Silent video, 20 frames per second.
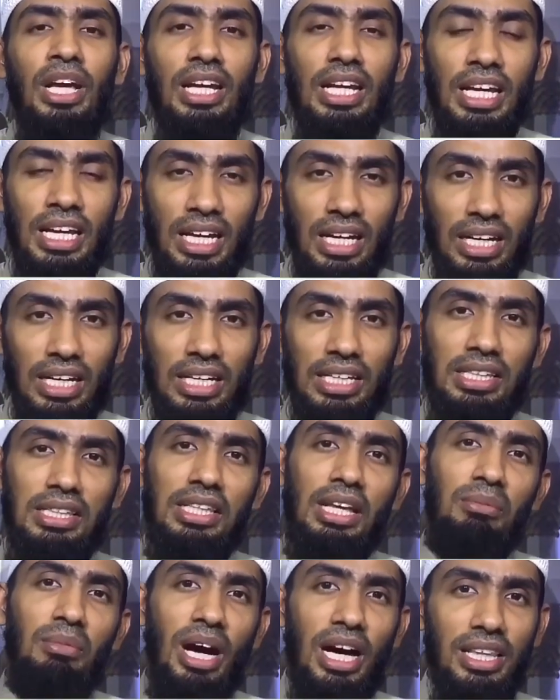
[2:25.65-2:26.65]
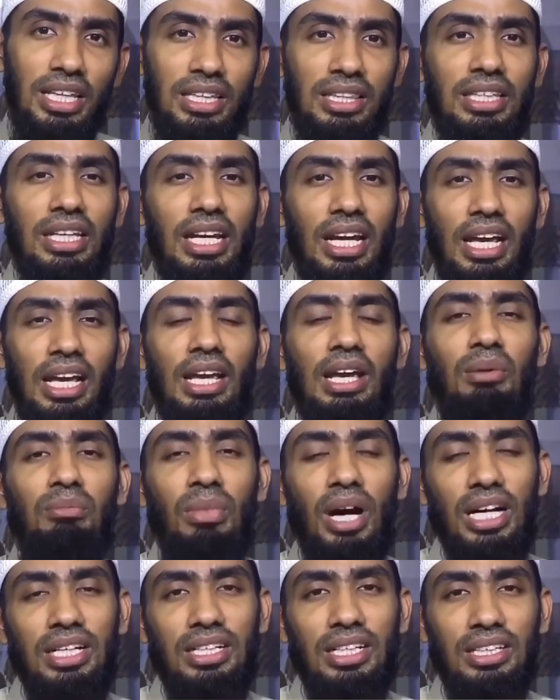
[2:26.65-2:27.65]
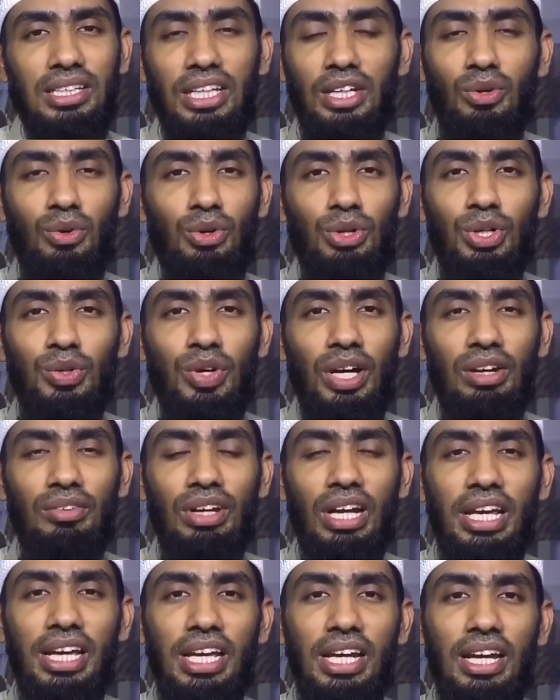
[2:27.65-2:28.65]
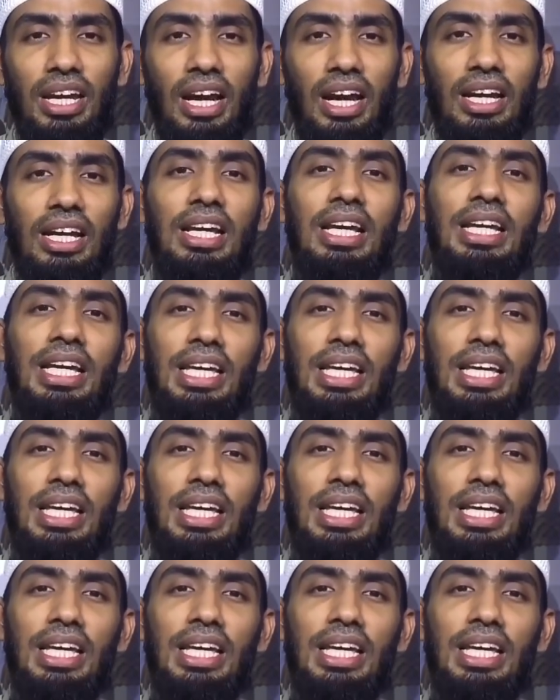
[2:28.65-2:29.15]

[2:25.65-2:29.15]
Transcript: நீங்கள் இந்த மாதத்திலே மாற்றத்தை கொண்டு வரவில்லை என்றால்